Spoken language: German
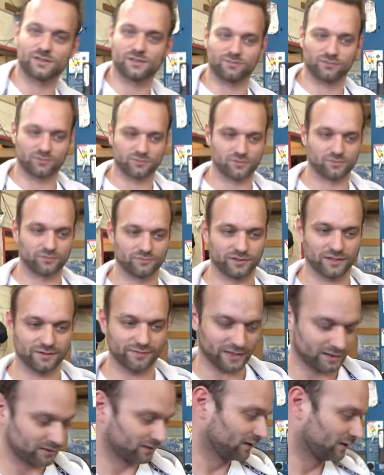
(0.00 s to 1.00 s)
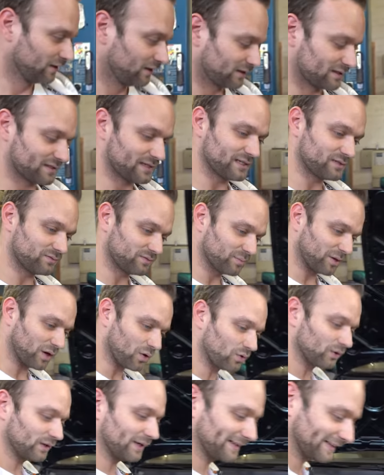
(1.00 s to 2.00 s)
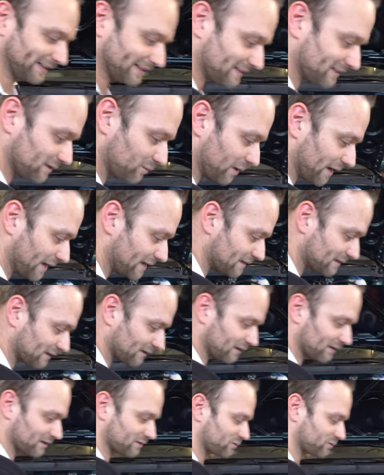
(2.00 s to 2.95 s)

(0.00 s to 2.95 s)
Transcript: ist die Funktion wieder weg. Das heißt, wir brauchen einen richtigen Behälter, der